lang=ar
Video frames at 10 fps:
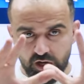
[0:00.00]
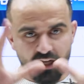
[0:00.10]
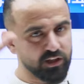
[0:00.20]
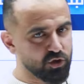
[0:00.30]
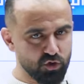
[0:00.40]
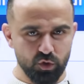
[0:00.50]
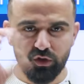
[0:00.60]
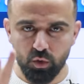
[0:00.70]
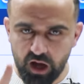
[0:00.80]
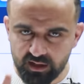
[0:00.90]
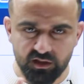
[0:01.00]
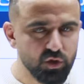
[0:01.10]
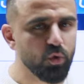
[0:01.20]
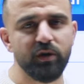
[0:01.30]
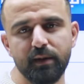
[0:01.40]
اللي حتنجزوا انتم اللي
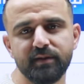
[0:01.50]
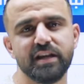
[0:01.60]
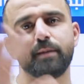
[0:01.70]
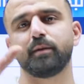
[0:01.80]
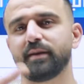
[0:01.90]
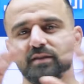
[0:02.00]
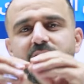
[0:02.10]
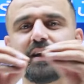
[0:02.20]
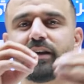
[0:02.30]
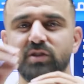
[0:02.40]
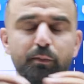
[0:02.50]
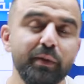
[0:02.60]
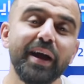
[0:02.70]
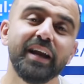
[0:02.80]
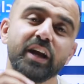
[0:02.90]
حتصحوا انما سامر بس هيك
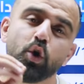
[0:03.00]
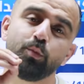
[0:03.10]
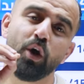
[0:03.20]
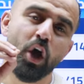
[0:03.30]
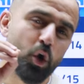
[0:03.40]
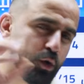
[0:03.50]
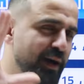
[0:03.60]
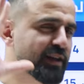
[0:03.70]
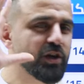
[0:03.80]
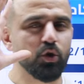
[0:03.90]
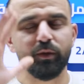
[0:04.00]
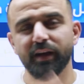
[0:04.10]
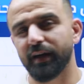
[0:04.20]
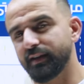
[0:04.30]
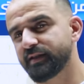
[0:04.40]
حيصبح عليكم ويبعث لكم
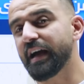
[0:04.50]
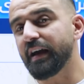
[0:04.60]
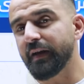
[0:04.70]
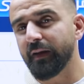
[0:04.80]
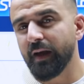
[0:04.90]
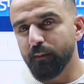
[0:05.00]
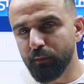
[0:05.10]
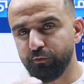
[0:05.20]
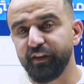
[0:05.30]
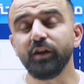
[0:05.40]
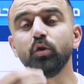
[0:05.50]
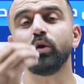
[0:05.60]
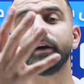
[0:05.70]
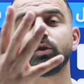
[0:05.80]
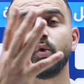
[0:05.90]
هيك رساله
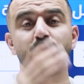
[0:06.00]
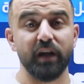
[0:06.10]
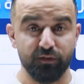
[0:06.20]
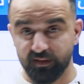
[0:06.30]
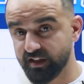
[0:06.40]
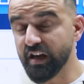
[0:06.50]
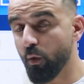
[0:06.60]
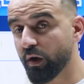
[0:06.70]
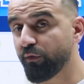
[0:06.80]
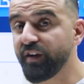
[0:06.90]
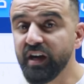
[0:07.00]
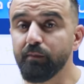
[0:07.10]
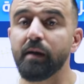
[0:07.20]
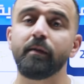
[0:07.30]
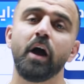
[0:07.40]
بفيديو تكون تحفيزيه ورفع
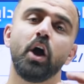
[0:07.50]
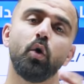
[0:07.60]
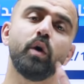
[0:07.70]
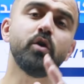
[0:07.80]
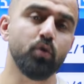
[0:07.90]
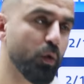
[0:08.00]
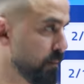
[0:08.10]
همم وانه